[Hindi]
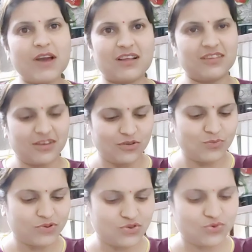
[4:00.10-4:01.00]
में आती है तो
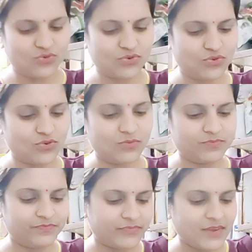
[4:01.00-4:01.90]
बच्चों को तो
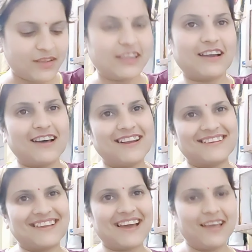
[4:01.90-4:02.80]
तीखा
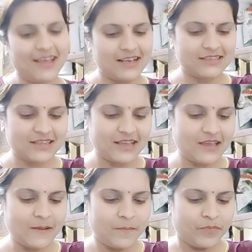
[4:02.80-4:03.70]
लगता है
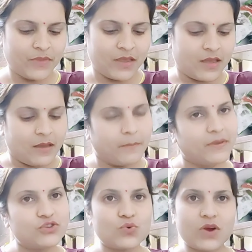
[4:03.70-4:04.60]
इसलिए
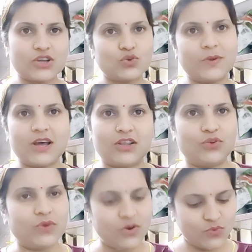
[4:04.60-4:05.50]
मैं चोखा जो बनाती
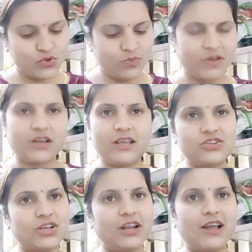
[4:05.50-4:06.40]
हूँ ना उसमें ग्रीन
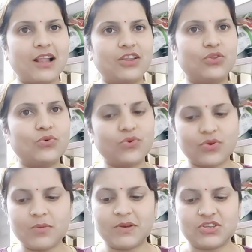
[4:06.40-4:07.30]
चिली डाल देती हूँ
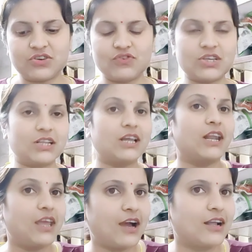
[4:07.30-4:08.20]
क्योंकि बच्चे वो ज़्यादा
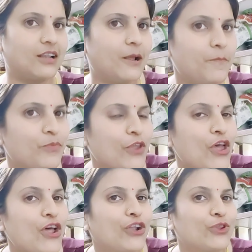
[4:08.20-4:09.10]
नहीं खाते हैं
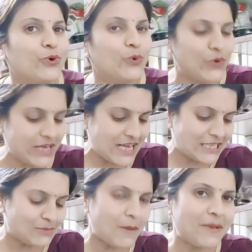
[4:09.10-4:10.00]
तो
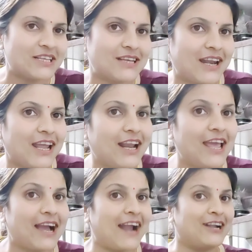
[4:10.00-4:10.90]
इसमें मिक्स करने के लिए
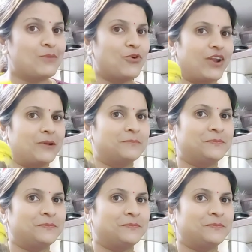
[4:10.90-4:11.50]
एक आइटम और है